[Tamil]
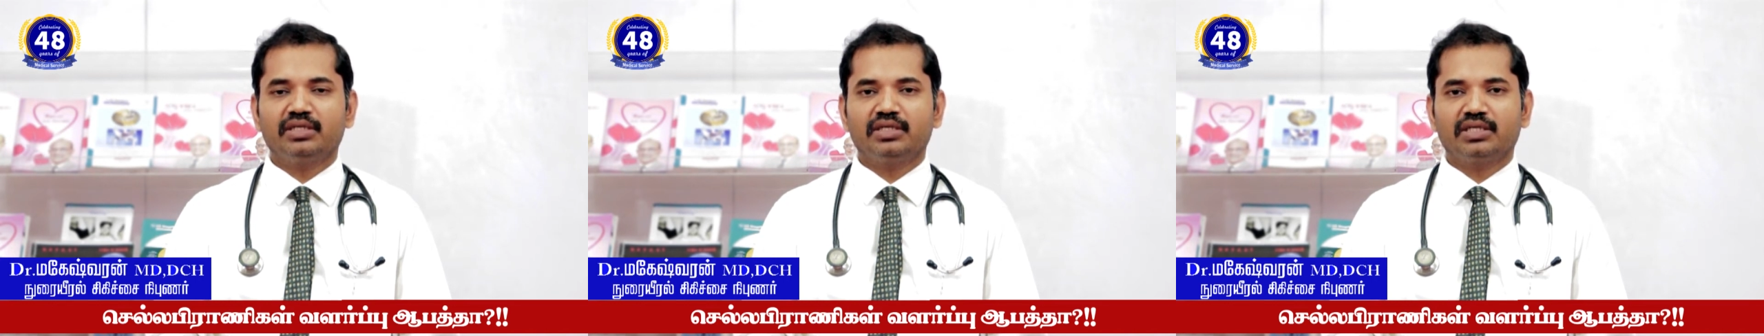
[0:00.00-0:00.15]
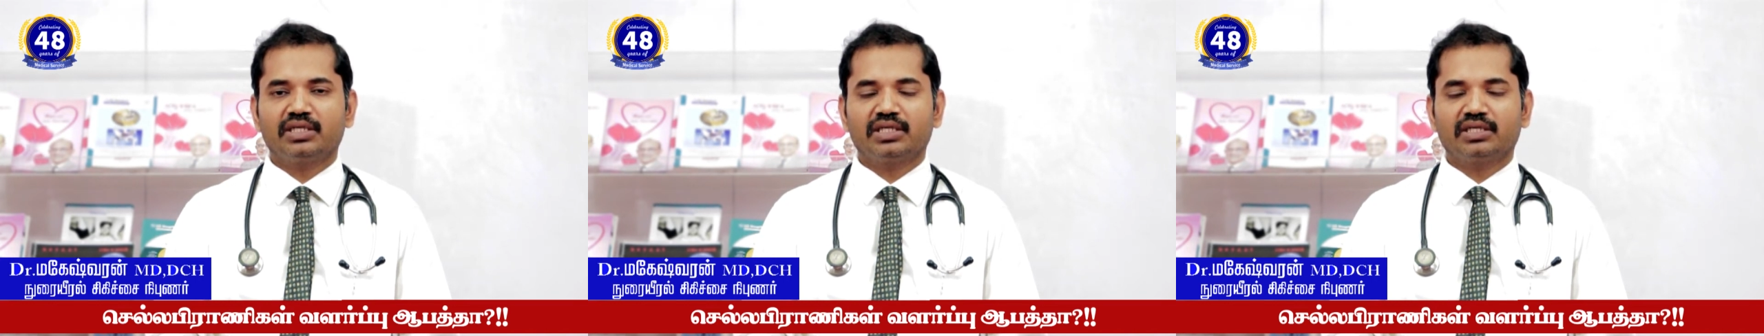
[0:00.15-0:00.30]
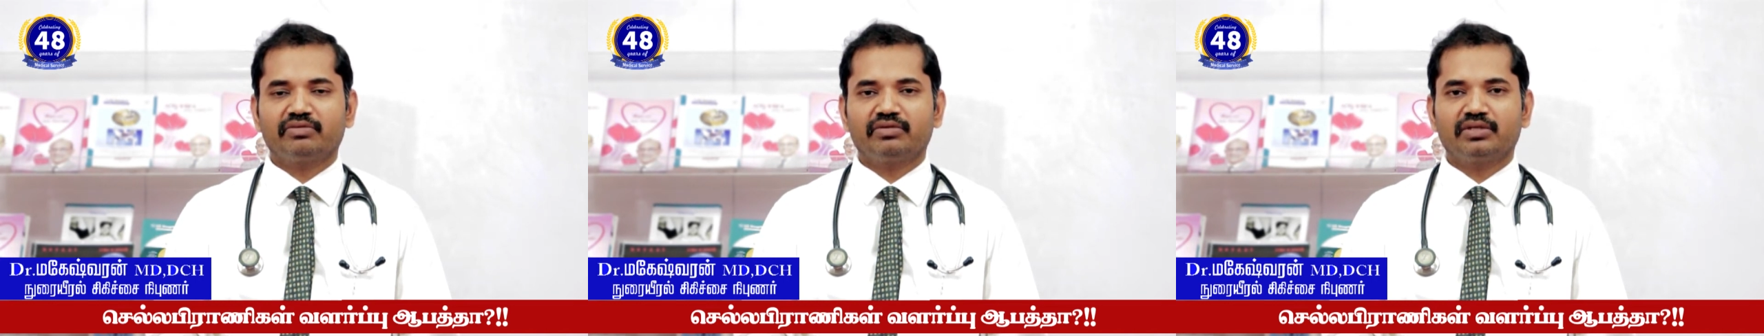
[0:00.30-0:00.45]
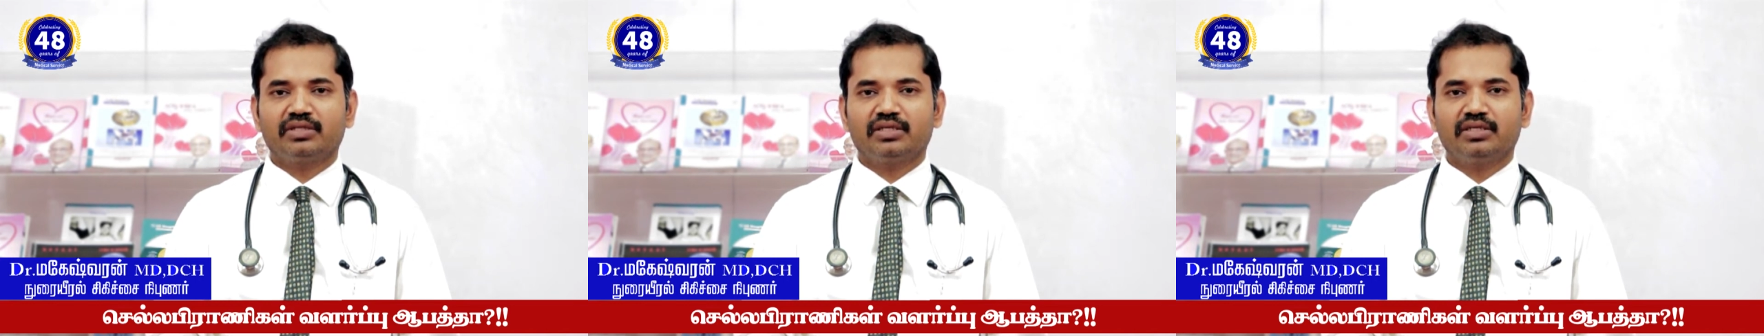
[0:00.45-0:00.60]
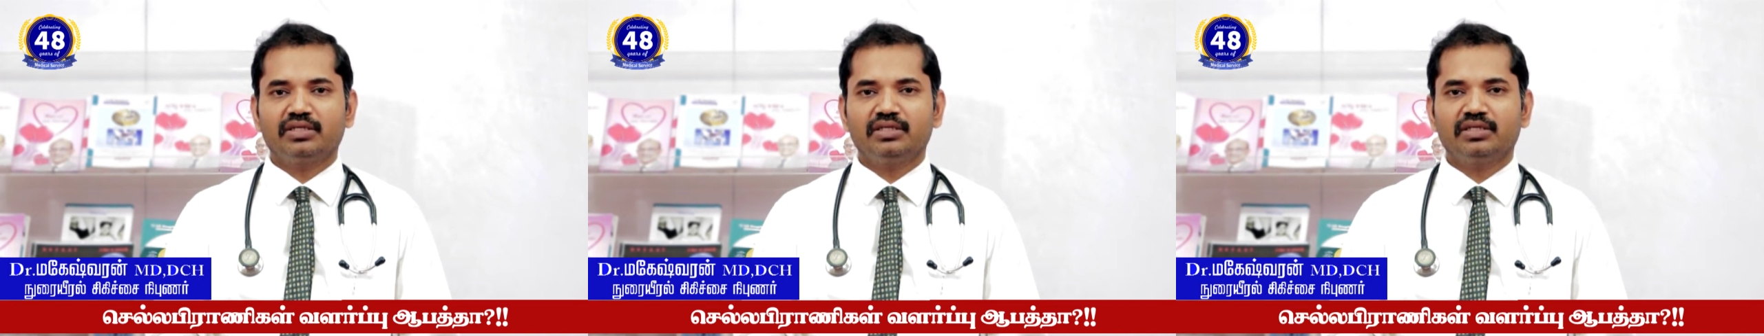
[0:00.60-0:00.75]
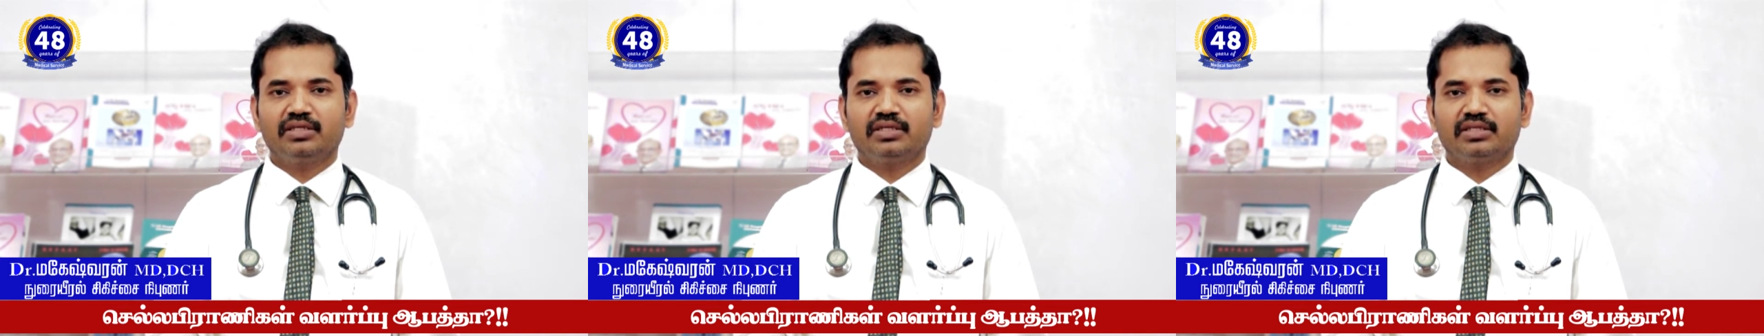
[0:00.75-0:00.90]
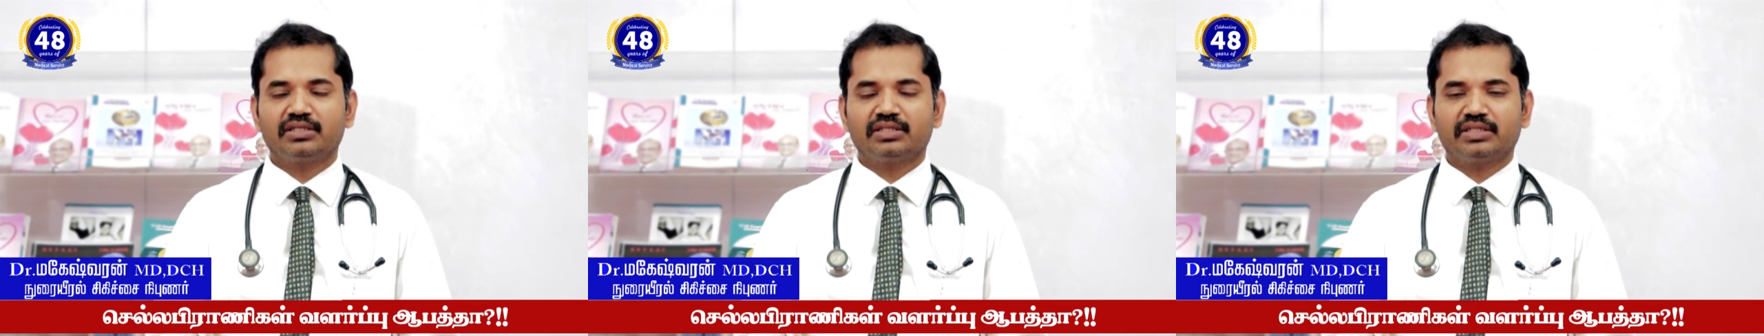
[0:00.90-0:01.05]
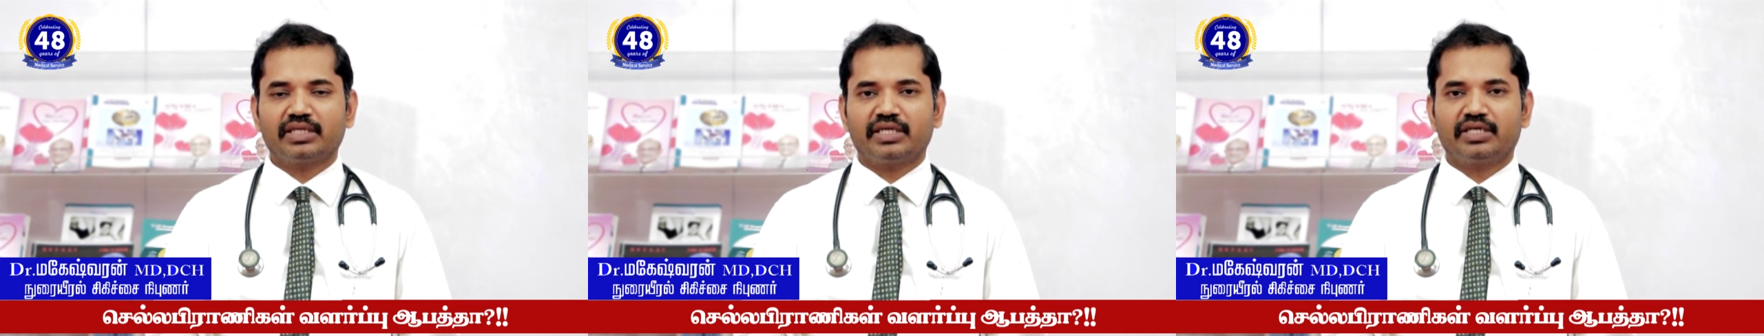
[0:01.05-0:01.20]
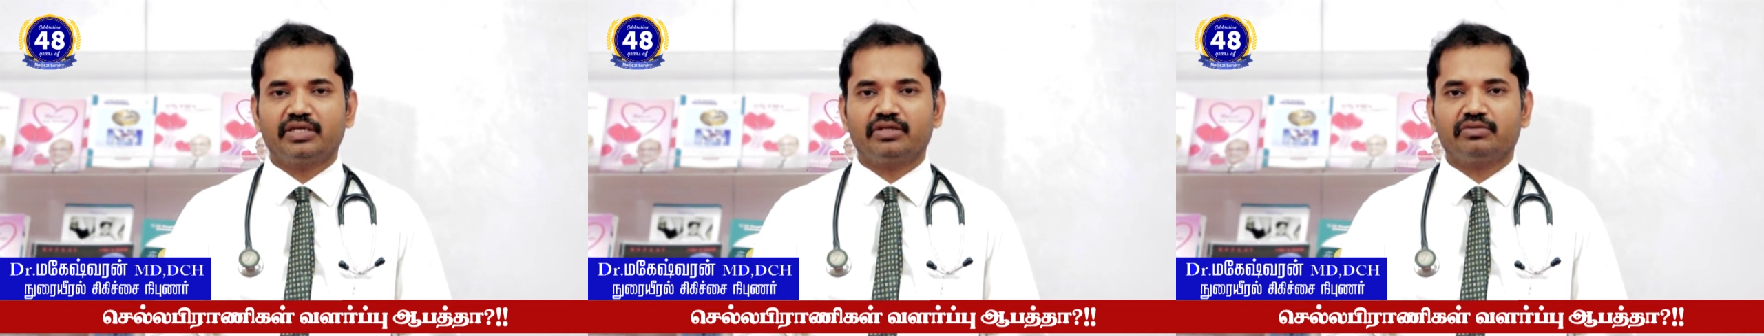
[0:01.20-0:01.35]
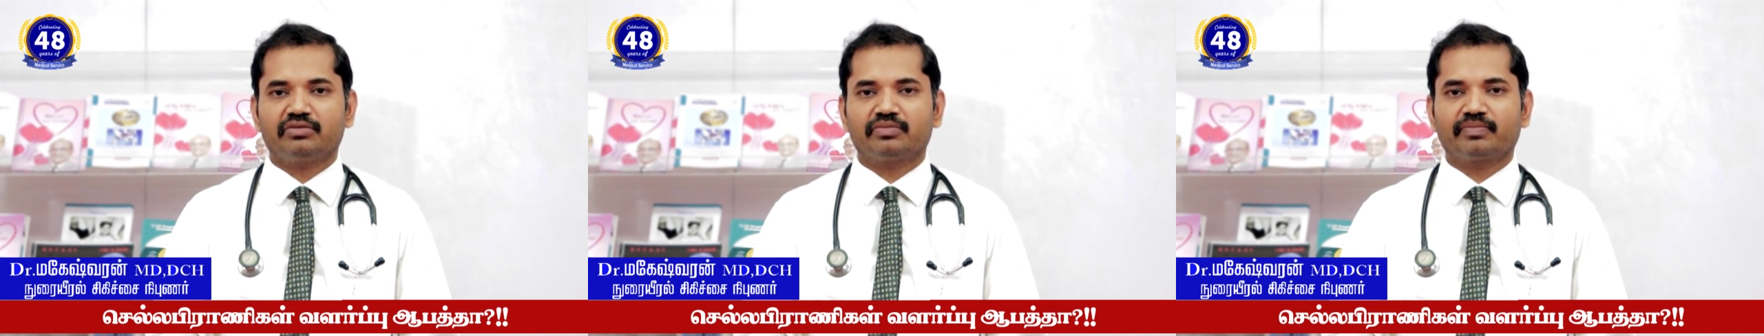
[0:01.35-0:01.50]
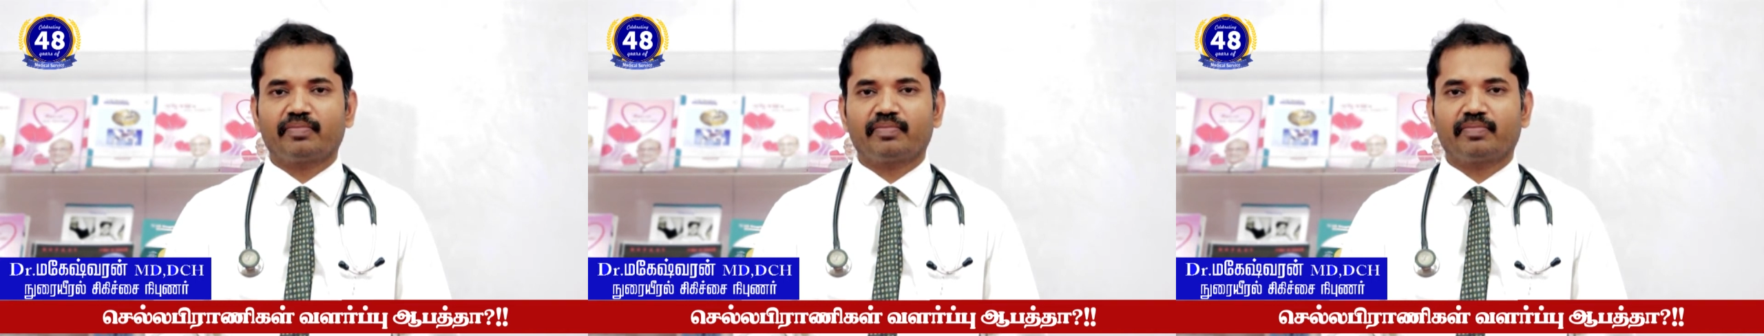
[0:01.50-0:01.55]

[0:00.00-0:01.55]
இதை வந்து செய்யணும்